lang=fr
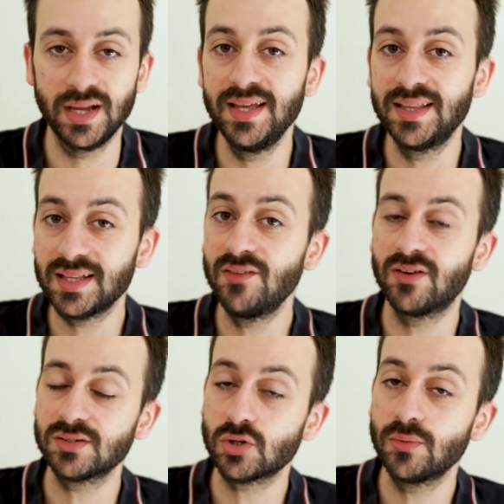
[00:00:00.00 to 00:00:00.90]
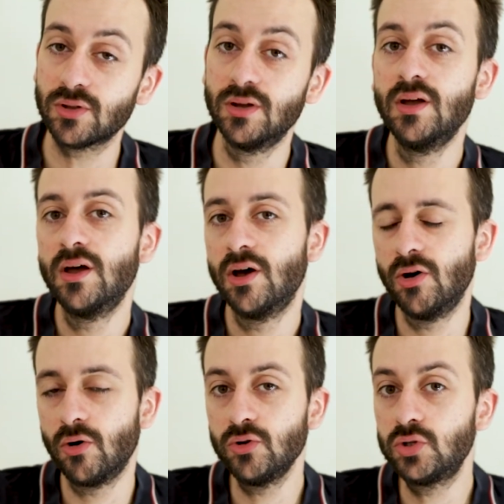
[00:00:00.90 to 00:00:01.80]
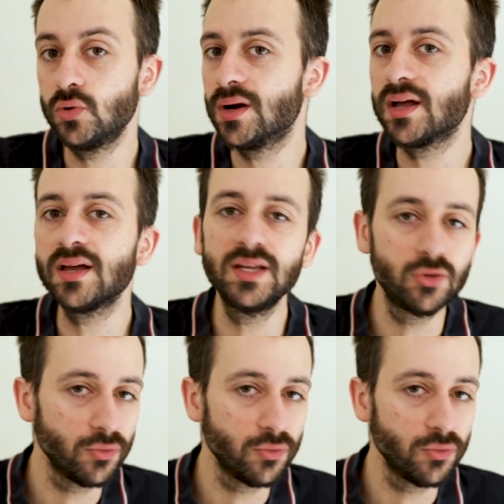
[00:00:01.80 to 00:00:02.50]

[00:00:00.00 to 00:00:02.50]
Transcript: les natives instruments euh, audio 1 et